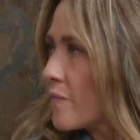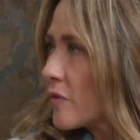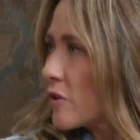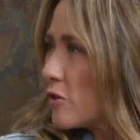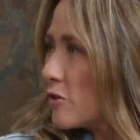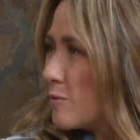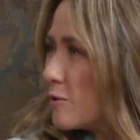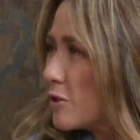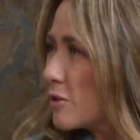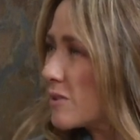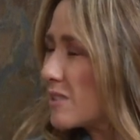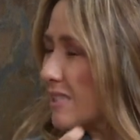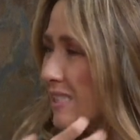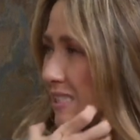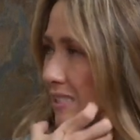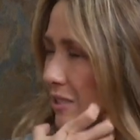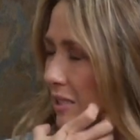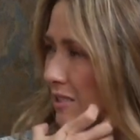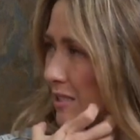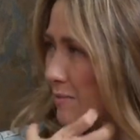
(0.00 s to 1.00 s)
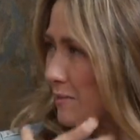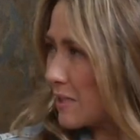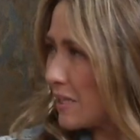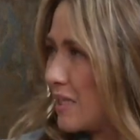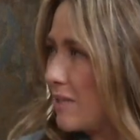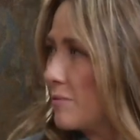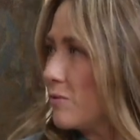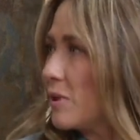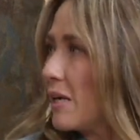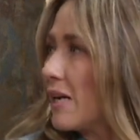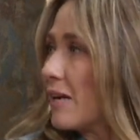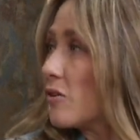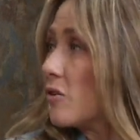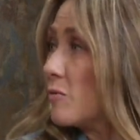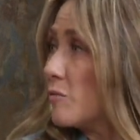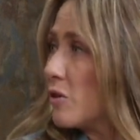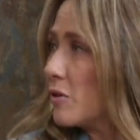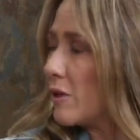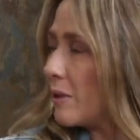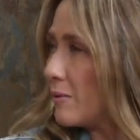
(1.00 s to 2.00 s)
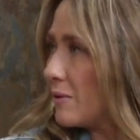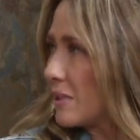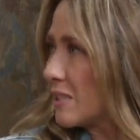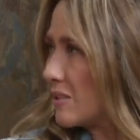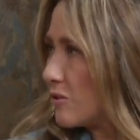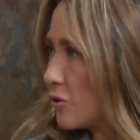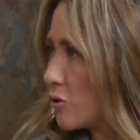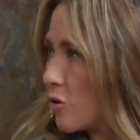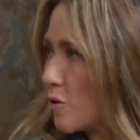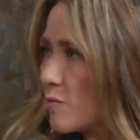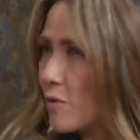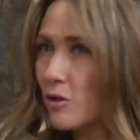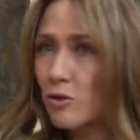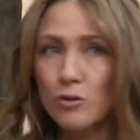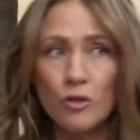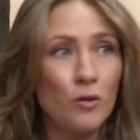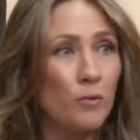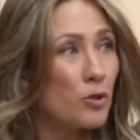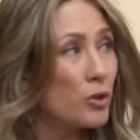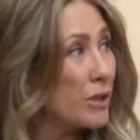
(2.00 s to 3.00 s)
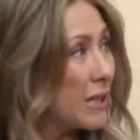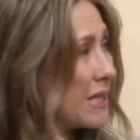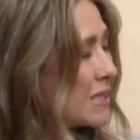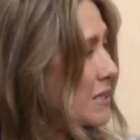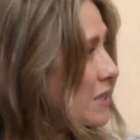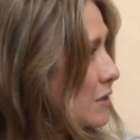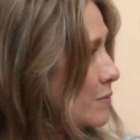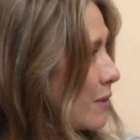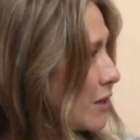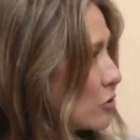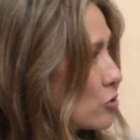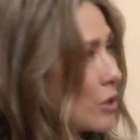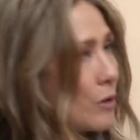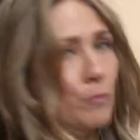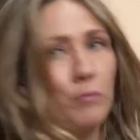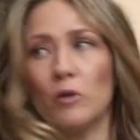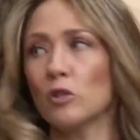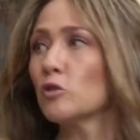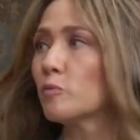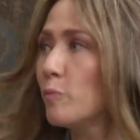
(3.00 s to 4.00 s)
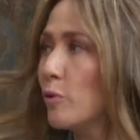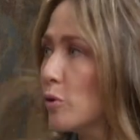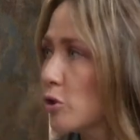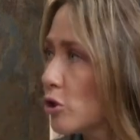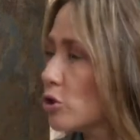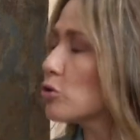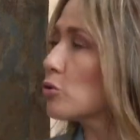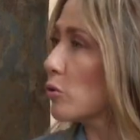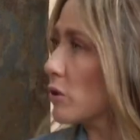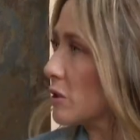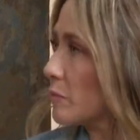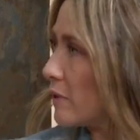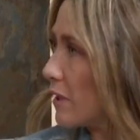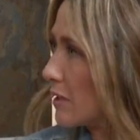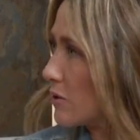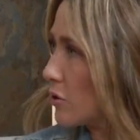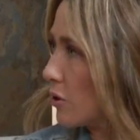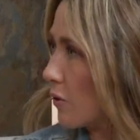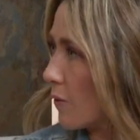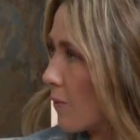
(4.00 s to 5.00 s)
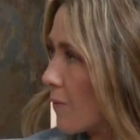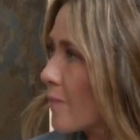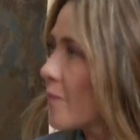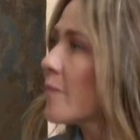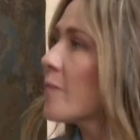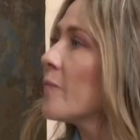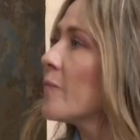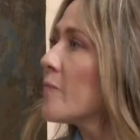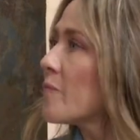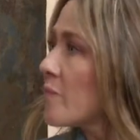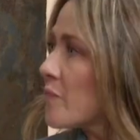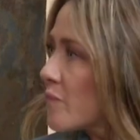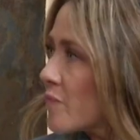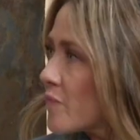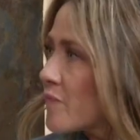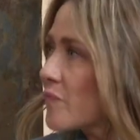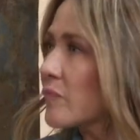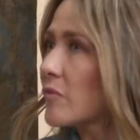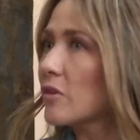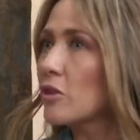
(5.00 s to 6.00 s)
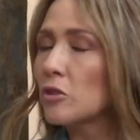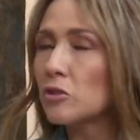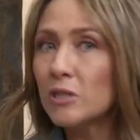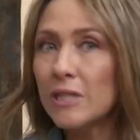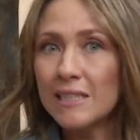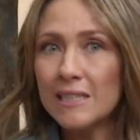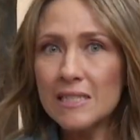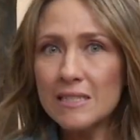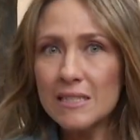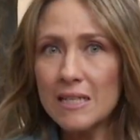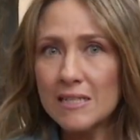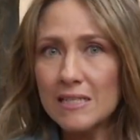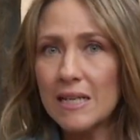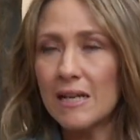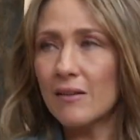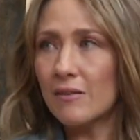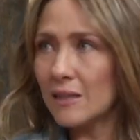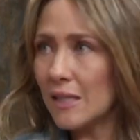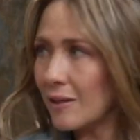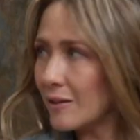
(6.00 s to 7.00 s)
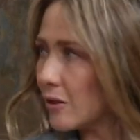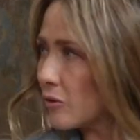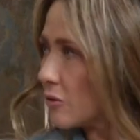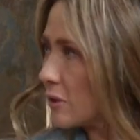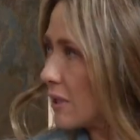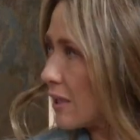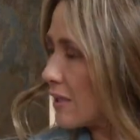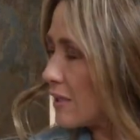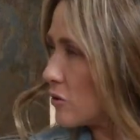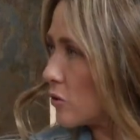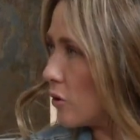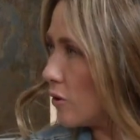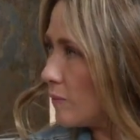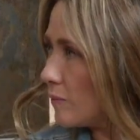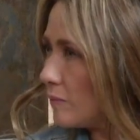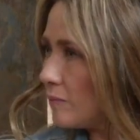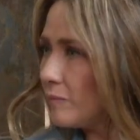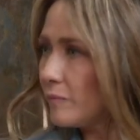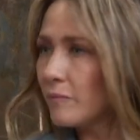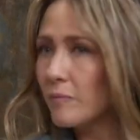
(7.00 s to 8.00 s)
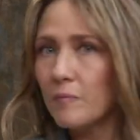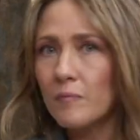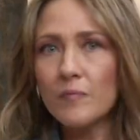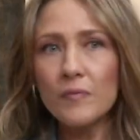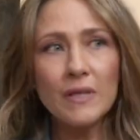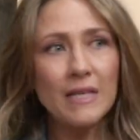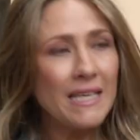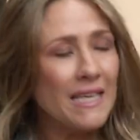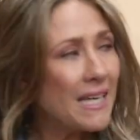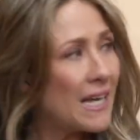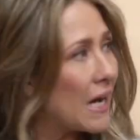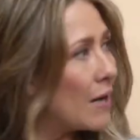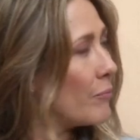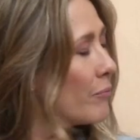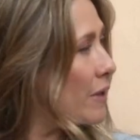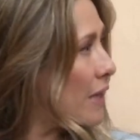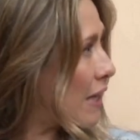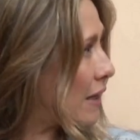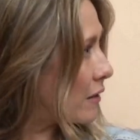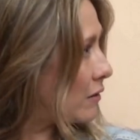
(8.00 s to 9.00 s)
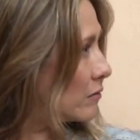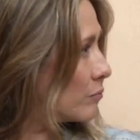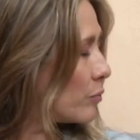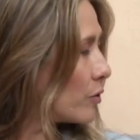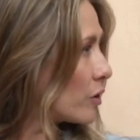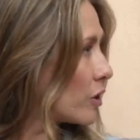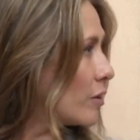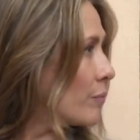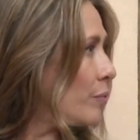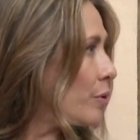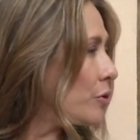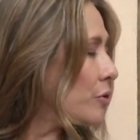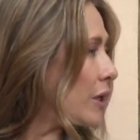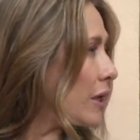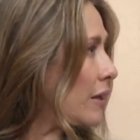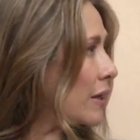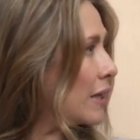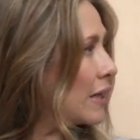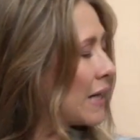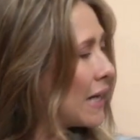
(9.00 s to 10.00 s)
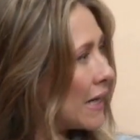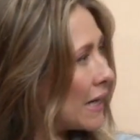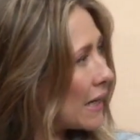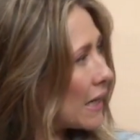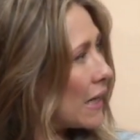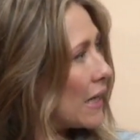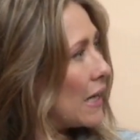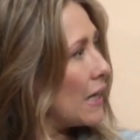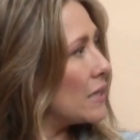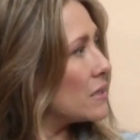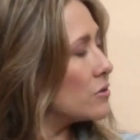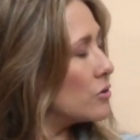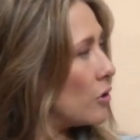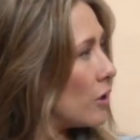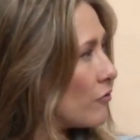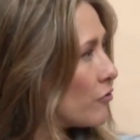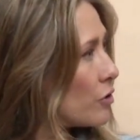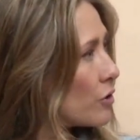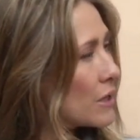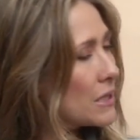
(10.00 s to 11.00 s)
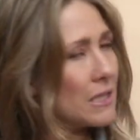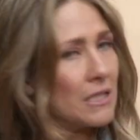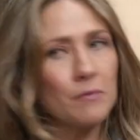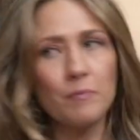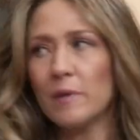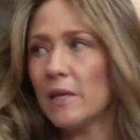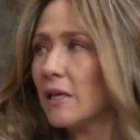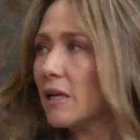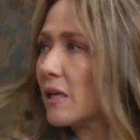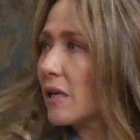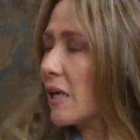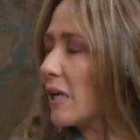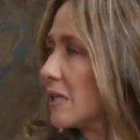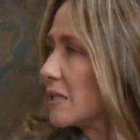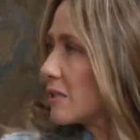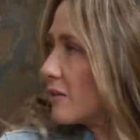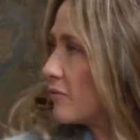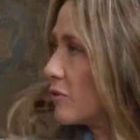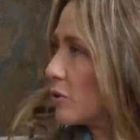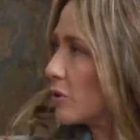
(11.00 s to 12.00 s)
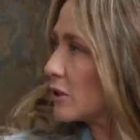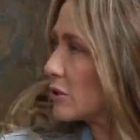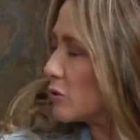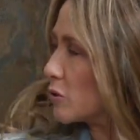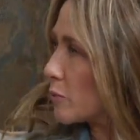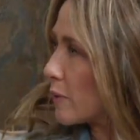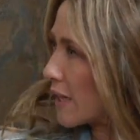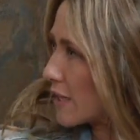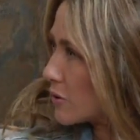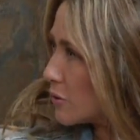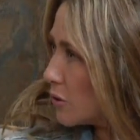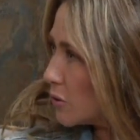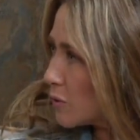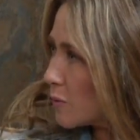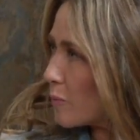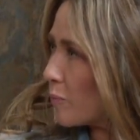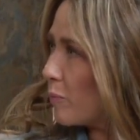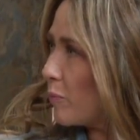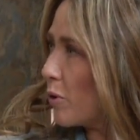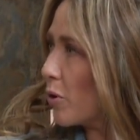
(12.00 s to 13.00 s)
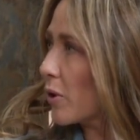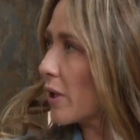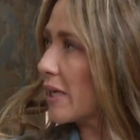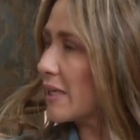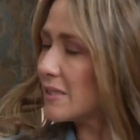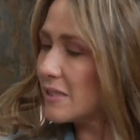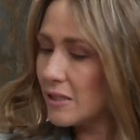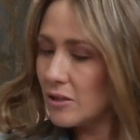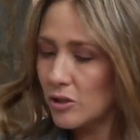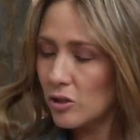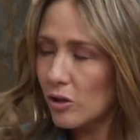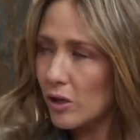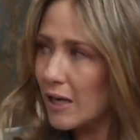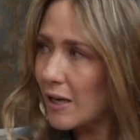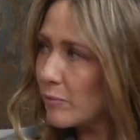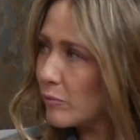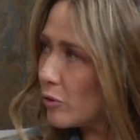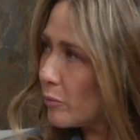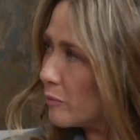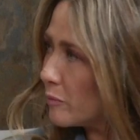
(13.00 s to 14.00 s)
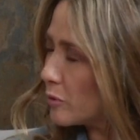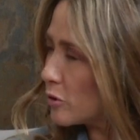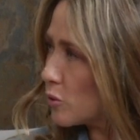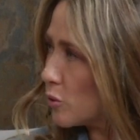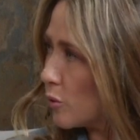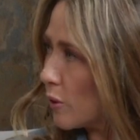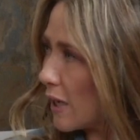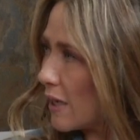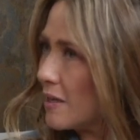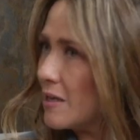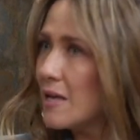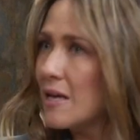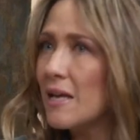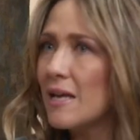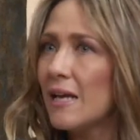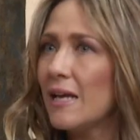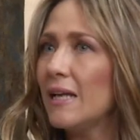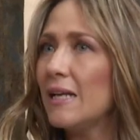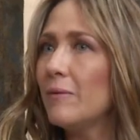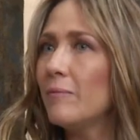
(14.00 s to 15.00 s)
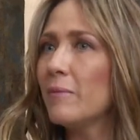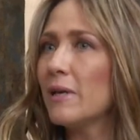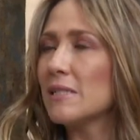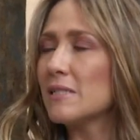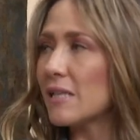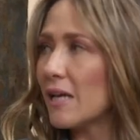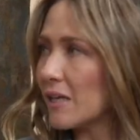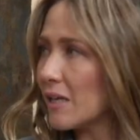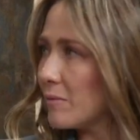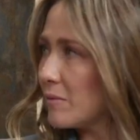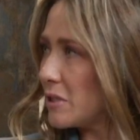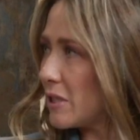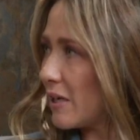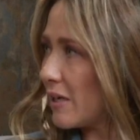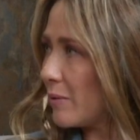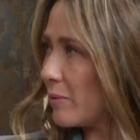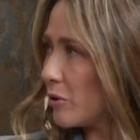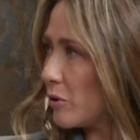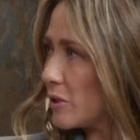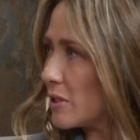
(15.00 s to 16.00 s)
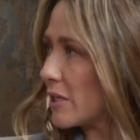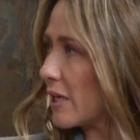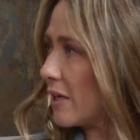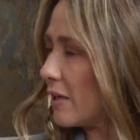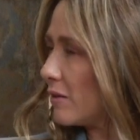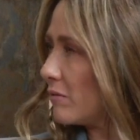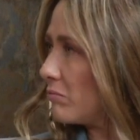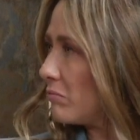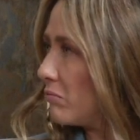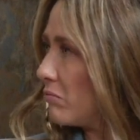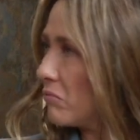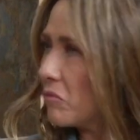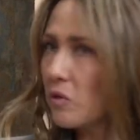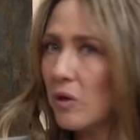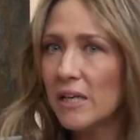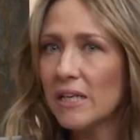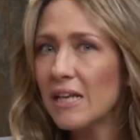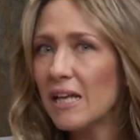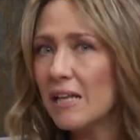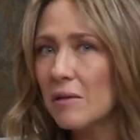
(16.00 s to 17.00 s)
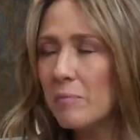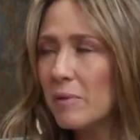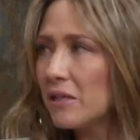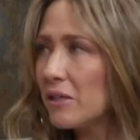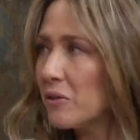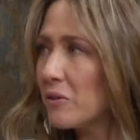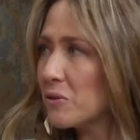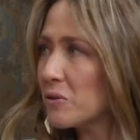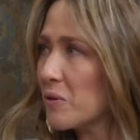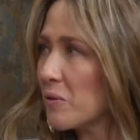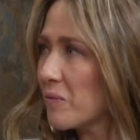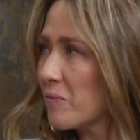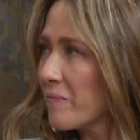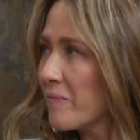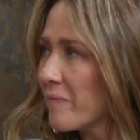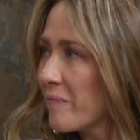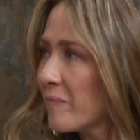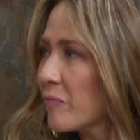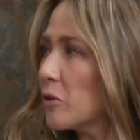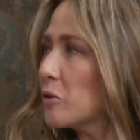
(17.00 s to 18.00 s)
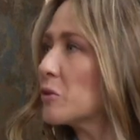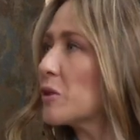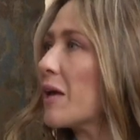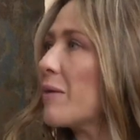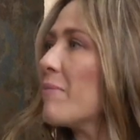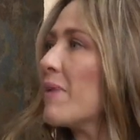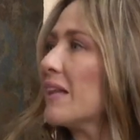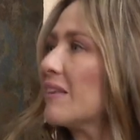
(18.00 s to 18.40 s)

cómo tensas la mandíbula, cómo levantas los hombros, cómo tienes las manos a los puños, tu respiración. Entonces, ¿qué tienes que hacer? Darte cuenta de eso y cambiar. Por ejemplo, te relajas, no aflojas las piernas, aflojas los brazos, porque si yo cambio mi postura, el mensaje a mi cerebro es que no hay nada peligroso. Entonces que me